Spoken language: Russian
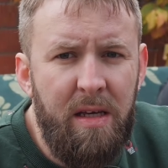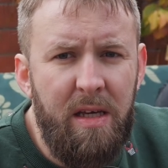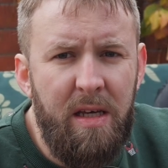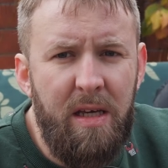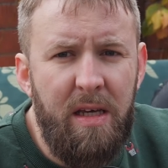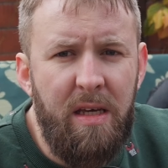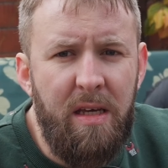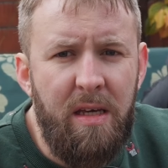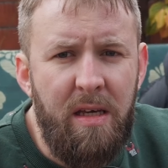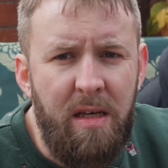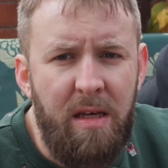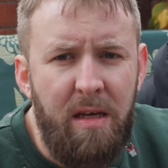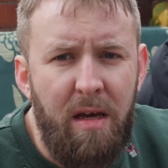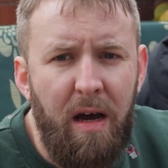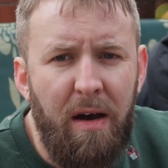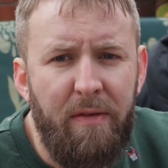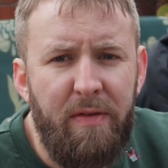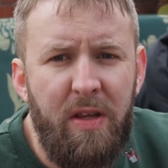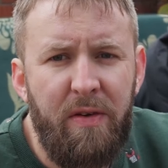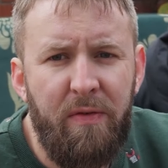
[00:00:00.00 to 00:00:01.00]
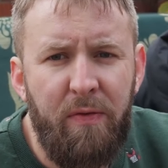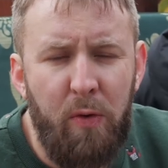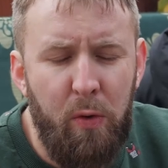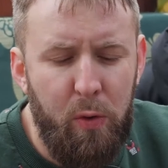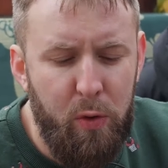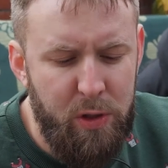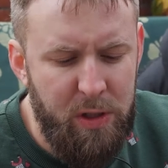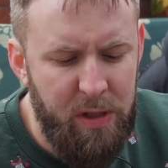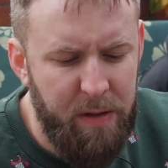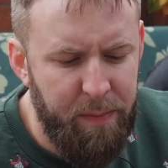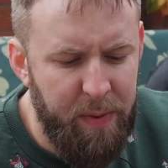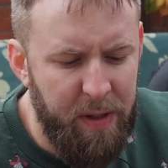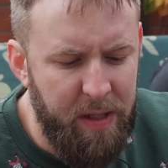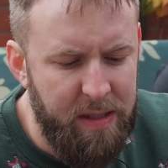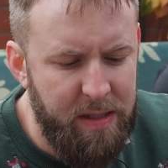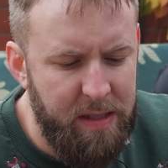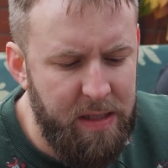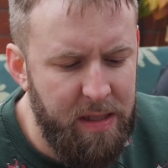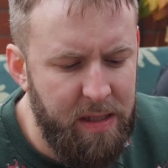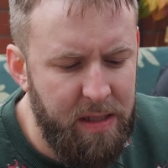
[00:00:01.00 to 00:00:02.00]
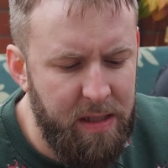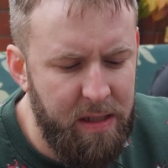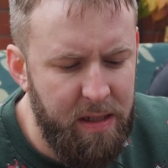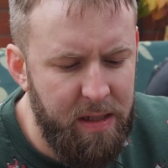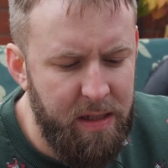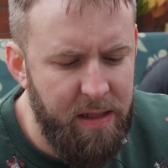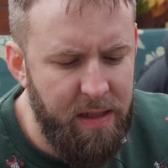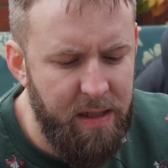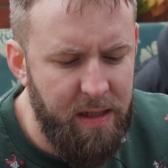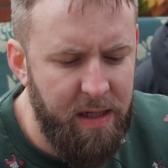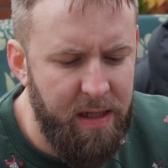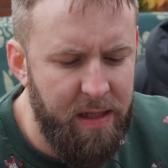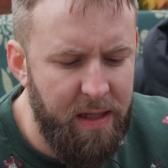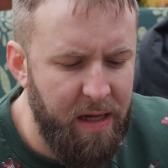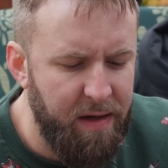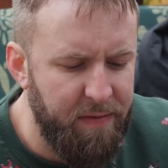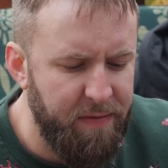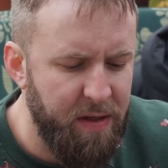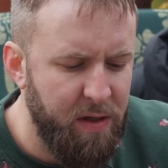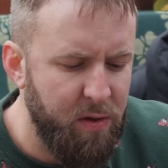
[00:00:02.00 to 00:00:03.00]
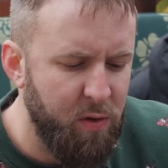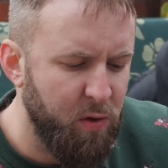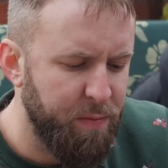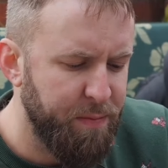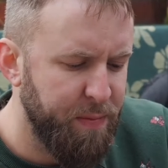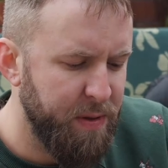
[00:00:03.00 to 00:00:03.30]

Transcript: И автофокусный полтинник Nikon AF Nikkor